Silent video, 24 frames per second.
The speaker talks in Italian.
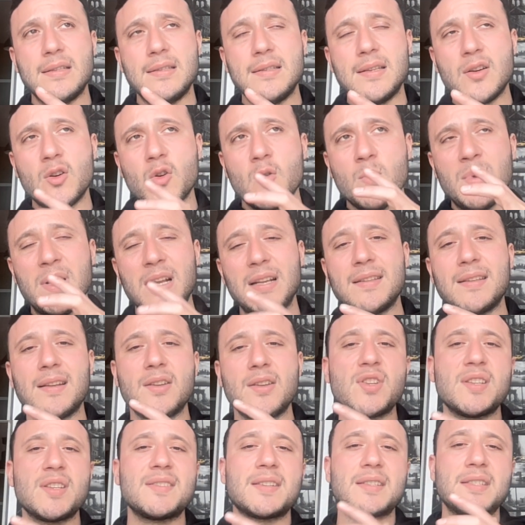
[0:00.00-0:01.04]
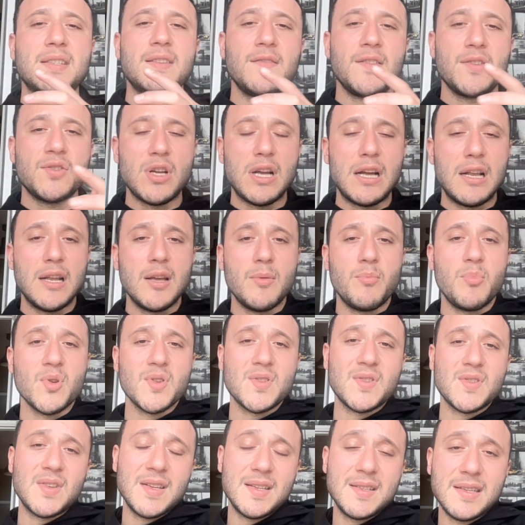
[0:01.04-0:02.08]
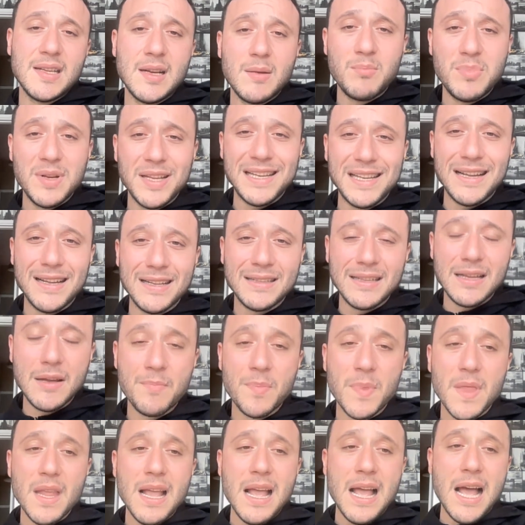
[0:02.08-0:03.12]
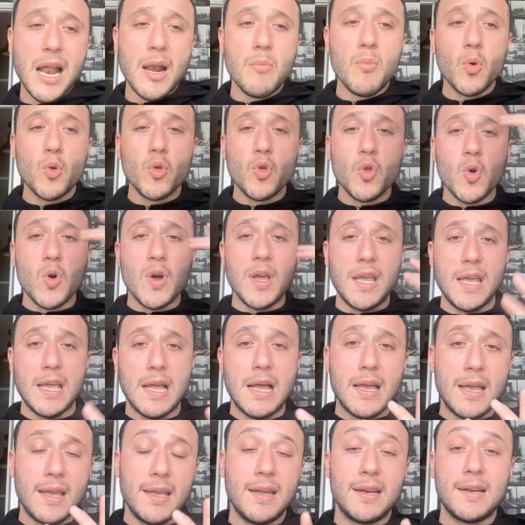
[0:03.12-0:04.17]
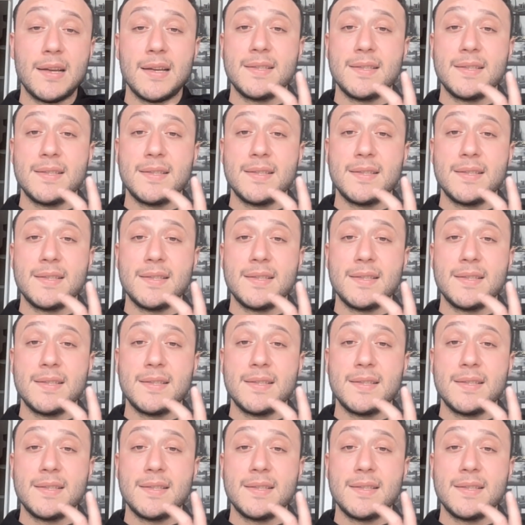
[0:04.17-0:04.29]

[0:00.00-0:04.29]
di come l'intelligenza artificiale possa essere applicata al mondo AI.